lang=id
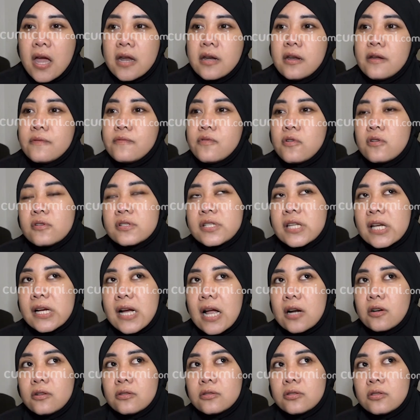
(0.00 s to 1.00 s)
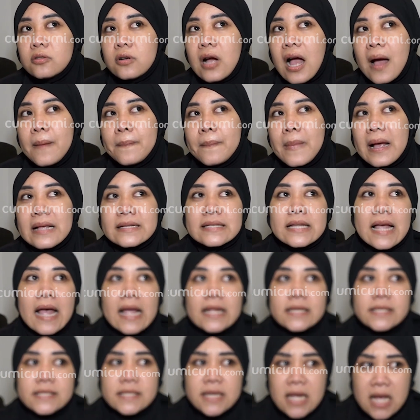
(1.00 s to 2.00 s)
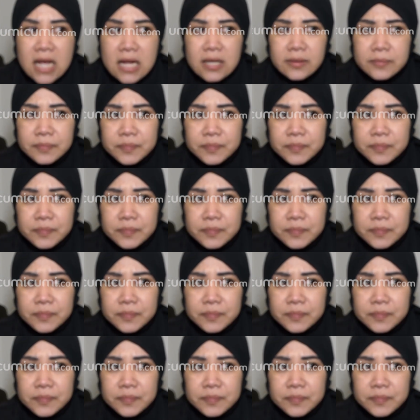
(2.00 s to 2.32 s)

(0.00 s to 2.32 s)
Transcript: difungsikan untuk apa saja